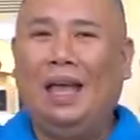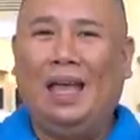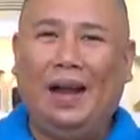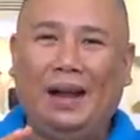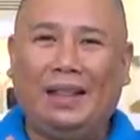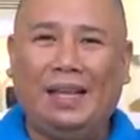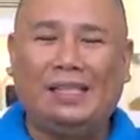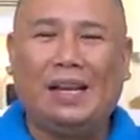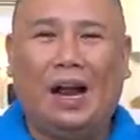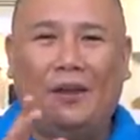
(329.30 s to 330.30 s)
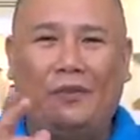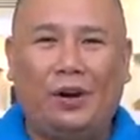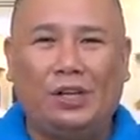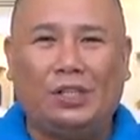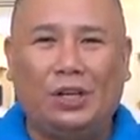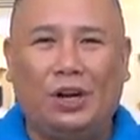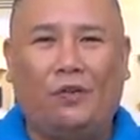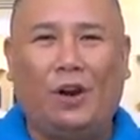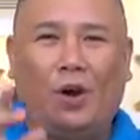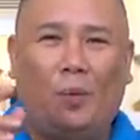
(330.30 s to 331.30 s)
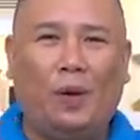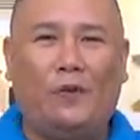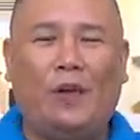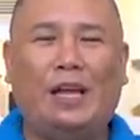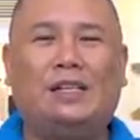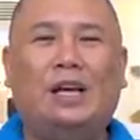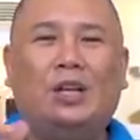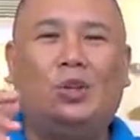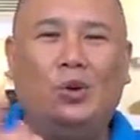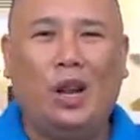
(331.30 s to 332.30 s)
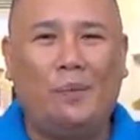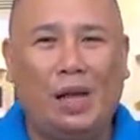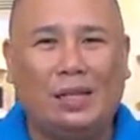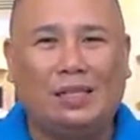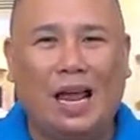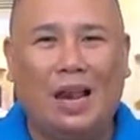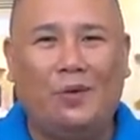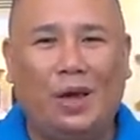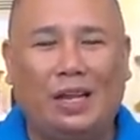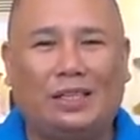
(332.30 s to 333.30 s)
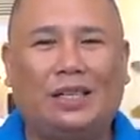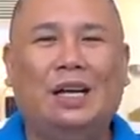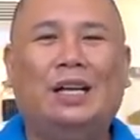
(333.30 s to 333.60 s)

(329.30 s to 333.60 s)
Here it is, our version of an open-faced tuna melt sandwich.